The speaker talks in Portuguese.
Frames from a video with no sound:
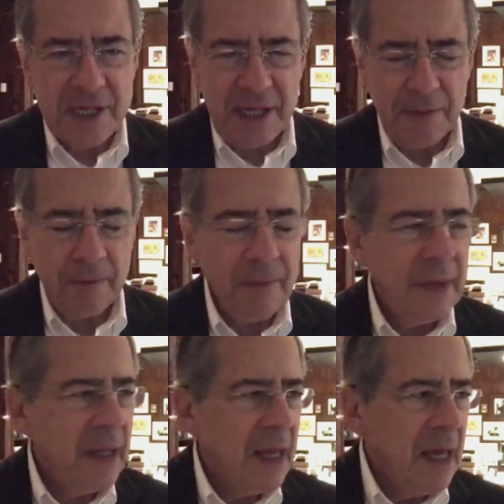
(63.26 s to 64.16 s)
assim:
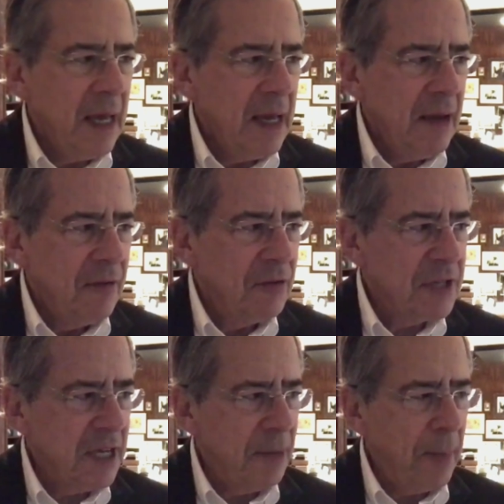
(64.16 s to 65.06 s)

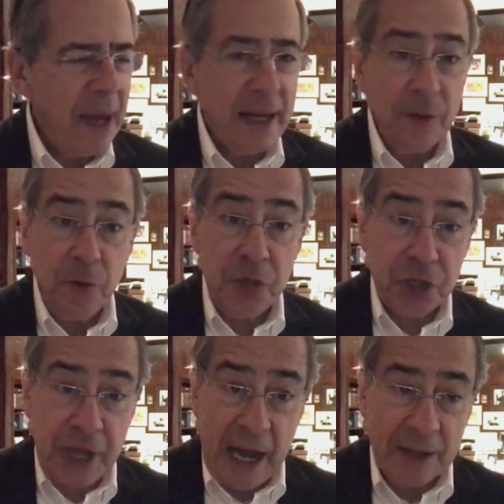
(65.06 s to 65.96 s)
você pega num
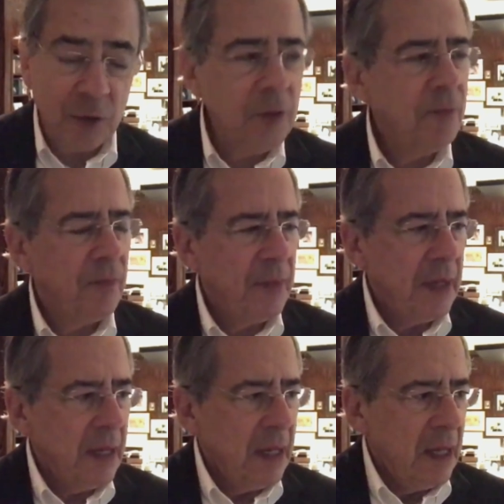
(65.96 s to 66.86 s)
estado,
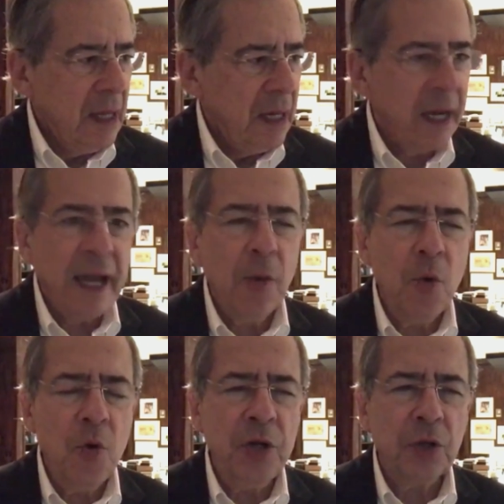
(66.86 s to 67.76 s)

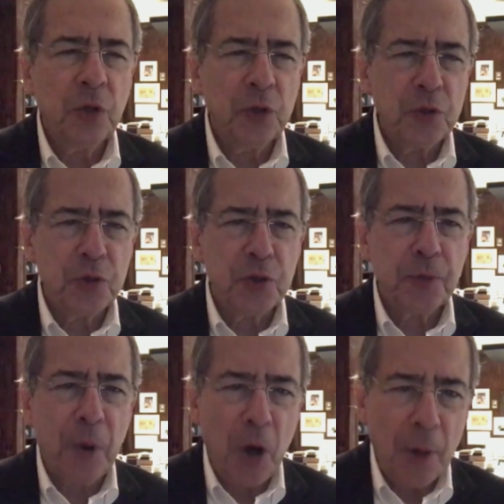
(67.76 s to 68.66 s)
reúne todos os
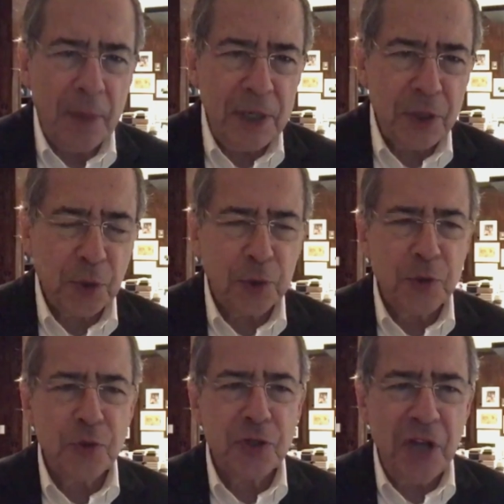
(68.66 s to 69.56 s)
pobres,
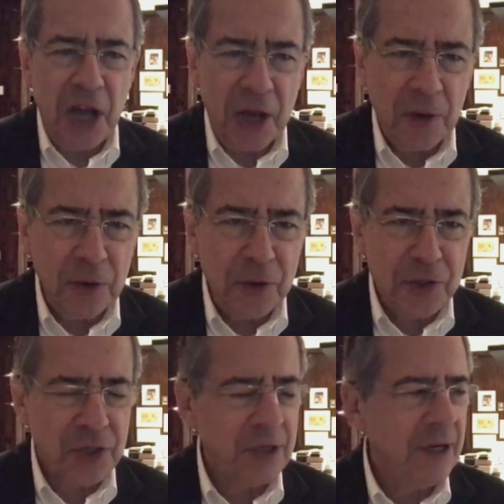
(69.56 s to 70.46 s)
todos os
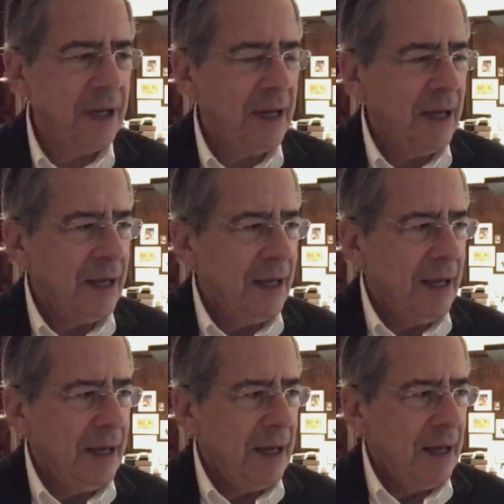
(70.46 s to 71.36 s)
negros
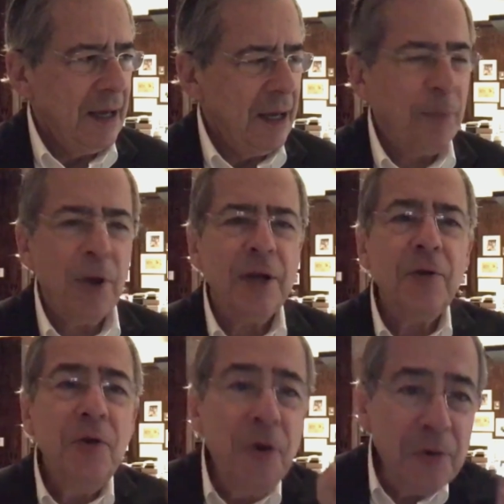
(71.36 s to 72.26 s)
e põe
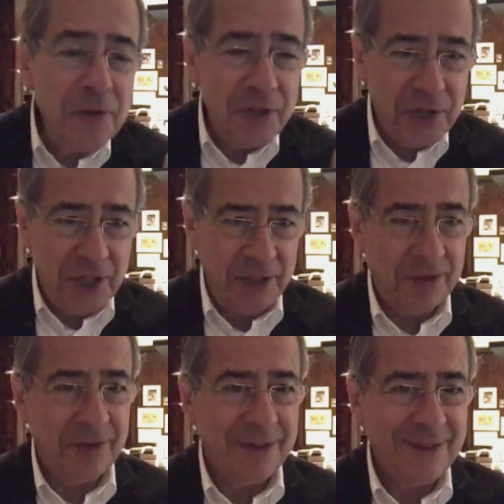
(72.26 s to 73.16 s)
num
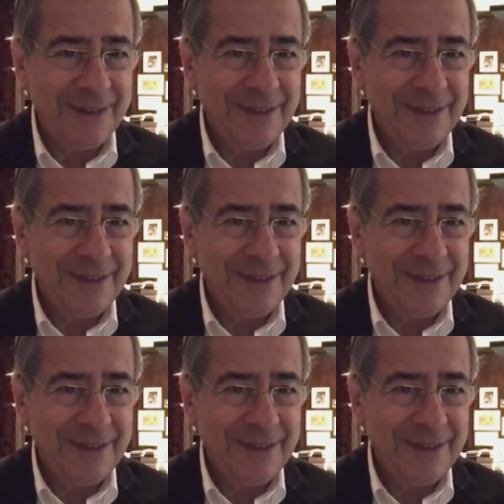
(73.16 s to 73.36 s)
distrito.